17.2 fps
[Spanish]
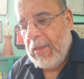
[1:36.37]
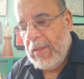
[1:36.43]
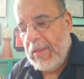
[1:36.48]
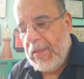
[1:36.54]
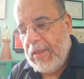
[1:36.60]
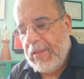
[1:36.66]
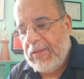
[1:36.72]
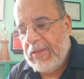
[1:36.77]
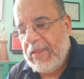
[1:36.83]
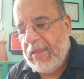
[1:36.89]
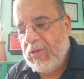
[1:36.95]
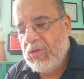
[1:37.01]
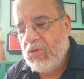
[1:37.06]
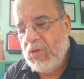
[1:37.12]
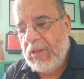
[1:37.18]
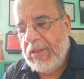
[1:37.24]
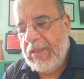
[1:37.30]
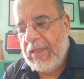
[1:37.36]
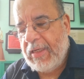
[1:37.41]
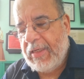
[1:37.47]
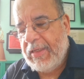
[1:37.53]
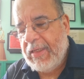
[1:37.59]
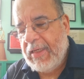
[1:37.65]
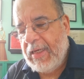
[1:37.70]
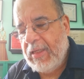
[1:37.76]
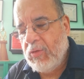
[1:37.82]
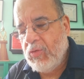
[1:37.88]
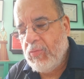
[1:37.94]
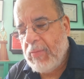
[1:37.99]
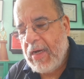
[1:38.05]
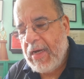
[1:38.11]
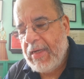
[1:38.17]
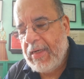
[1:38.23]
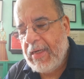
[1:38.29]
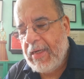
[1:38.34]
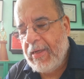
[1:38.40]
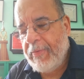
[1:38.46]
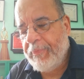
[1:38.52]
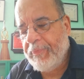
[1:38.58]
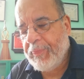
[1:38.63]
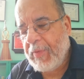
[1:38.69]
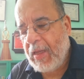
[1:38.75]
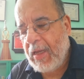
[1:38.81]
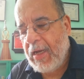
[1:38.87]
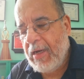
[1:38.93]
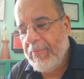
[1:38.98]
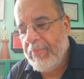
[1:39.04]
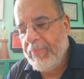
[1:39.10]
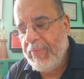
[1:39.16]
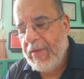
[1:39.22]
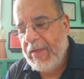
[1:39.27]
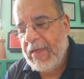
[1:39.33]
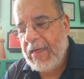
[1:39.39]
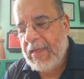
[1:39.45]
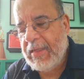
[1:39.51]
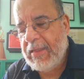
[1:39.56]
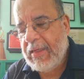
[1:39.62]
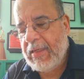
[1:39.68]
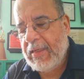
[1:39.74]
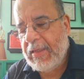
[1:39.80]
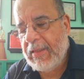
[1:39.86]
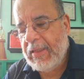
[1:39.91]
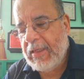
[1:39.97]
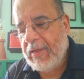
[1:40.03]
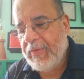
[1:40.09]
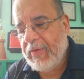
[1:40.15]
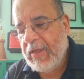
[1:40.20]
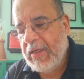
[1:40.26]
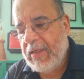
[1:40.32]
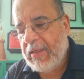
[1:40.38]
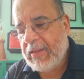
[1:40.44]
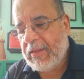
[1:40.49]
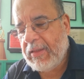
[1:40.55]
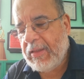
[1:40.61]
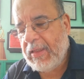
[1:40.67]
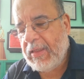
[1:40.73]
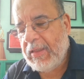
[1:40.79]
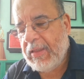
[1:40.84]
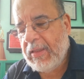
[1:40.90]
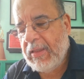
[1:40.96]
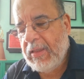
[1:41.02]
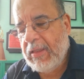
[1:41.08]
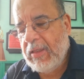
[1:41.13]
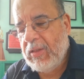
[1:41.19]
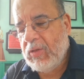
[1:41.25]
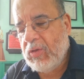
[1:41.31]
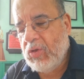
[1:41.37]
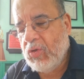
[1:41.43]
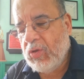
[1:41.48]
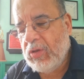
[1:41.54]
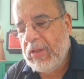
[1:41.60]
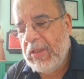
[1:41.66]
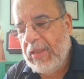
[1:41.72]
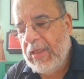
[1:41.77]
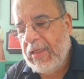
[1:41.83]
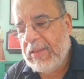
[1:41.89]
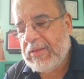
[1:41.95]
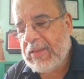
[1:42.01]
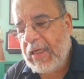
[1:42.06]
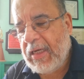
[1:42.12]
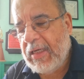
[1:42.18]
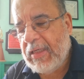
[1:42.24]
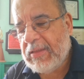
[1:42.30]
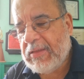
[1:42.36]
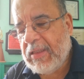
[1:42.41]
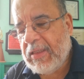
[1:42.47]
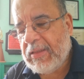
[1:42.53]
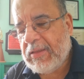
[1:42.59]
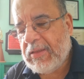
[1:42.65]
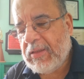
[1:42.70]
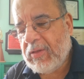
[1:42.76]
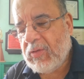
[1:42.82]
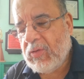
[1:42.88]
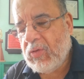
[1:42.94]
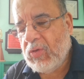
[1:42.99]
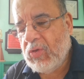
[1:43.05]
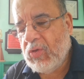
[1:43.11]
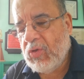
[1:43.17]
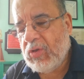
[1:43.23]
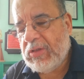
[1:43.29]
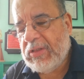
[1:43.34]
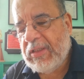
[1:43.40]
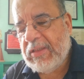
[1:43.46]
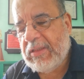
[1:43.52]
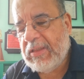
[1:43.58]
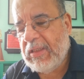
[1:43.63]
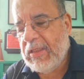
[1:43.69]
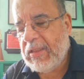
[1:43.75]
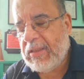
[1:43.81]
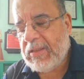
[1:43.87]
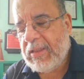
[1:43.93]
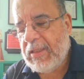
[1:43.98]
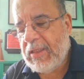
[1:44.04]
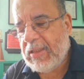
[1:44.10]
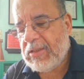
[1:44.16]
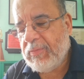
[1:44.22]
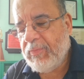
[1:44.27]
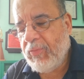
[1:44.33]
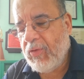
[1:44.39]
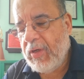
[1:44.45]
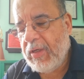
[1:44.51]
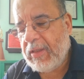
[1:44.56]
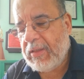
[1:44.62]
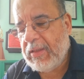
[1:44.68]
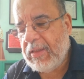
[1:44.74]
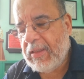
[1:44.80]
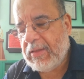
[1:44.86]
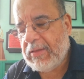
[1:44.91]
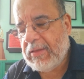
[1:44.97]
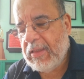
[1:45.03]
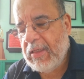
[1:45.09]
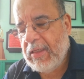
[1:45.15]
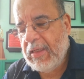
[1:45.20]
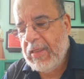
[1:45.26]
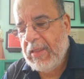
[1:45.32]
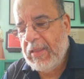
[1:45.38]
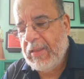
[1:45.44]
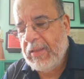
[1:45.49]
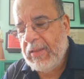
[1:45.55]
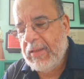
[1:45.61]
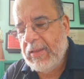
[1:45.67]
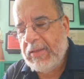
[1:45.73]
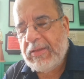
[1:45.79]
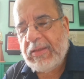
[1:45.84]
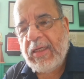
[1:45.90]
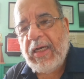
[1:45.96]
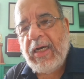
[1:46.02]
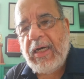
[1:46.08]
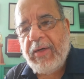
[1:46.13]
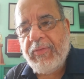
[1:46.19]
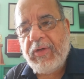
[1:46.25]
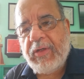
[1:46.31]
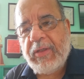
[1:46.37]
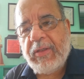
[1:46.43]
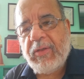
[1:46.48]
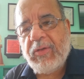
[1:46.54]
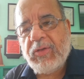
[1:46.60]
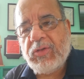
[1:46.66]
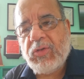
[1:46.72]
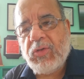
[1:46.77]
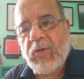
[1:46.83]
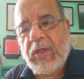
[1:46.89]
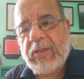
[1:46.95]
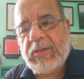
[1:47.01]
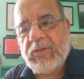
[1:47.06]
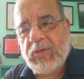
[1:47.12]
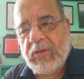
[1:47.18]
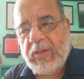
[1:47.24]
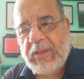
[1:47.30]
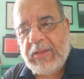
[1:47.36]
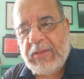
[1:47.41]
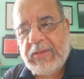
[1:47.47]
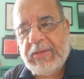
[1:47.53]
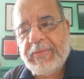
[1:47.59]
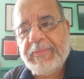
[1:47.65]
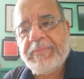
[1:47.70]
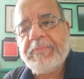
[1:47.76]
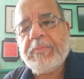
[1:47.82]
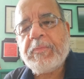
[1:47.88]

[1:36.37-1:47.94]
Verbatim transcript: Esta solidaridad humana ampliada y abierta, donde en las casas no se cierran las puertas y se abren los corazones.